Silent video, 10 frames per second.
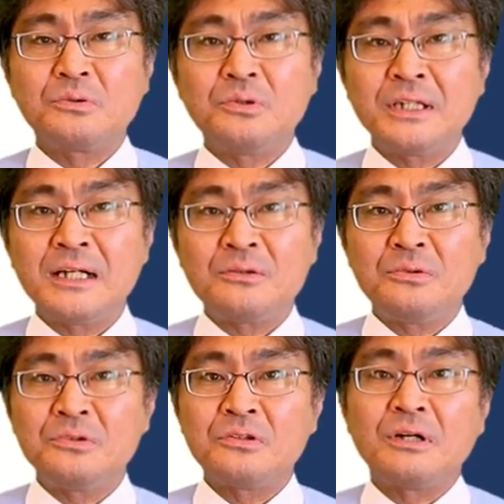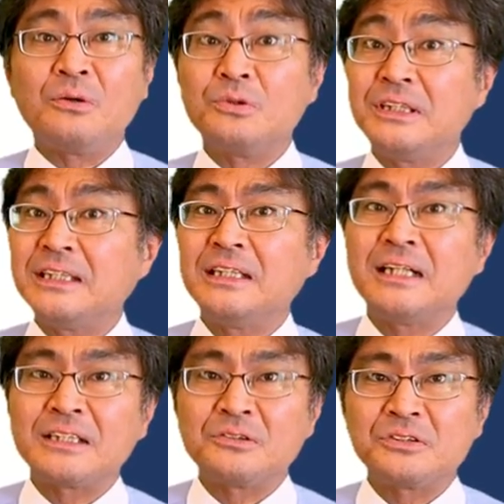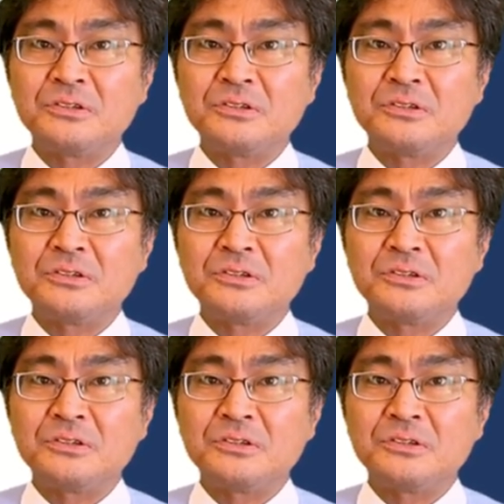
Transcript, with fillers: これが今度はおにぎり型の